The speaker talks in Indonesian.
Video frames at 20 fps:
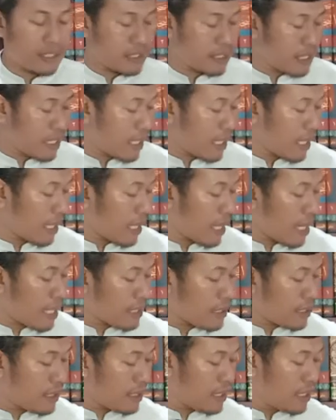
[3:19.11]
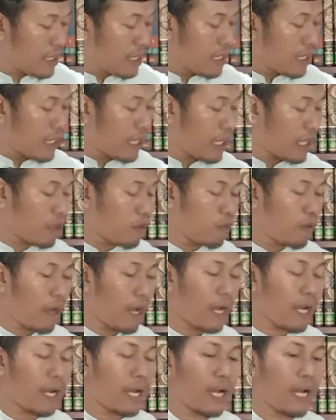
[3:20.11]
Sedangkan hati itu
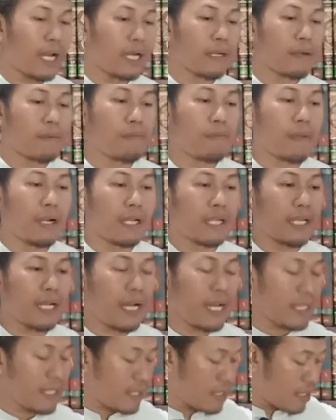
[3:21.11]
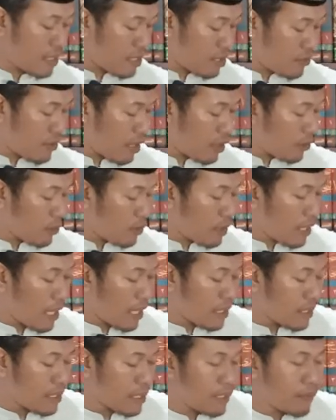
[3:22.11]
akan melihat sesuatu yang